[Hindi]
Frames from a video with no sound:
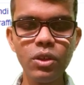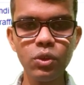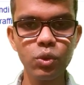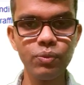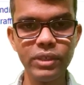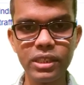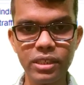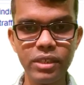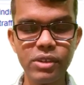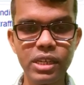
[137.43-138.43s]
तो विथ
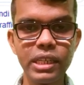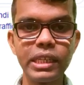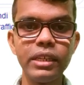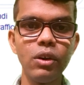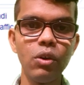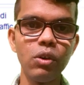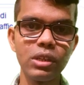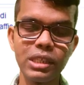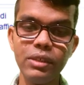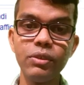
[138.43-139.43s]
कीवर्ड लिखें
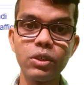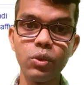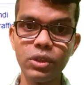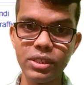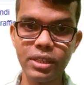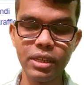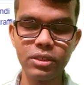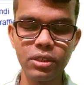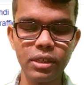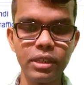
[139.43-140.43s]
और कीवर्ड को
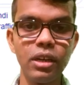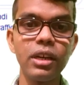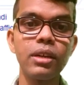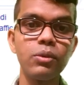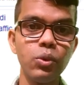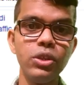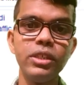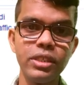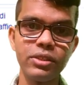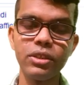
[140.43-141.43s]
रिसर्च करें अगर कोई
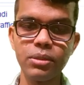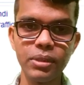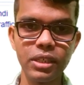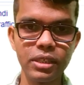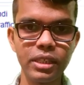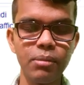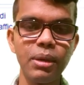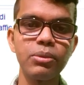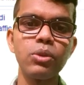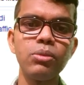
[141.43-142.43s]
रिसर्च भी करता है मैं
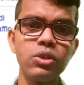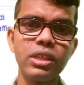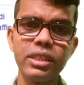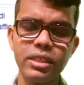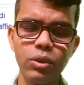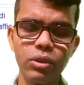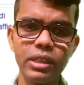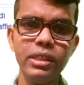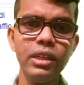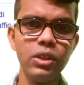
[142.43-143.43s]
आपको तो बहुत सारे ऐसे लोग
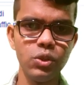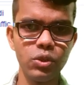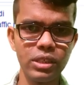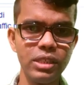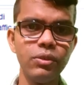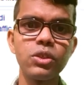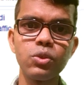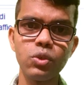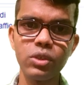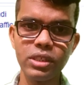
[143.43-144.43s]
हैं जो कि कीवर्ड्स
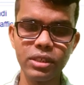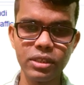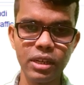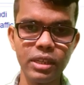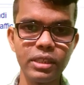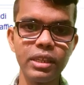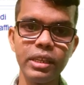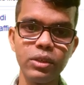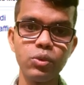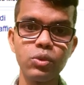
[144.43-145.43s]
को तो रिसर्च कर लेते हैं
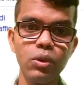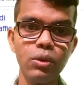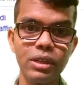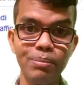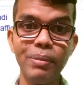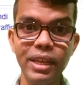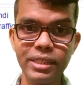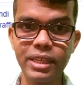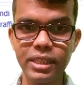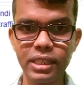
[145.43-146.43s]
लेकिन उसको
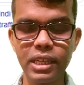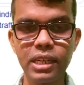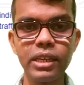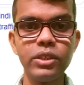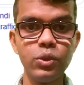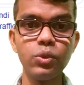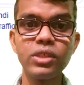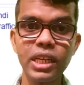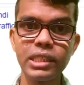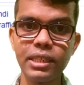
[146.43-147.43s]
रिप्लेस कैसे करना है
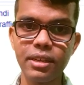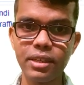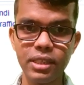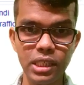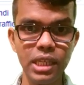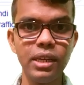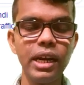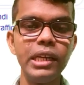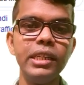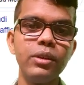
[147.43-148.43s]
यूज़ कैसे करना है ये
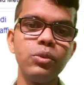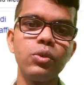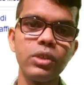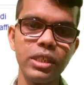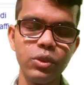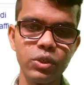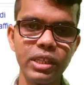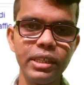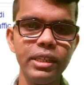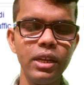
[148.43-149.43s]
आइडिया उनको नहीं
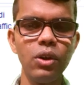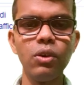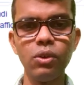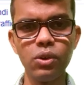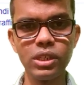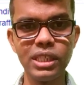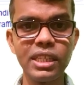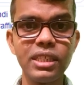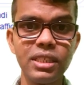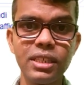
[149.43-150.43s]
होता है और ये
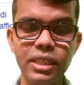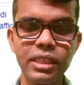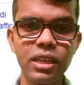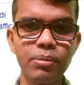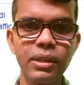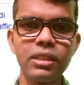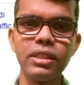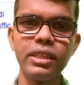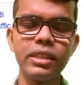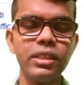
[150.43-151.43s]
सारी चीज़ें नहीं कर पाते
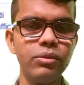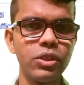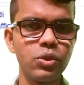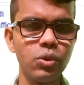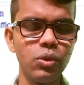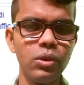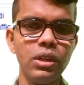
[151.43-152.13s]
देखिए कीवर्ड्स को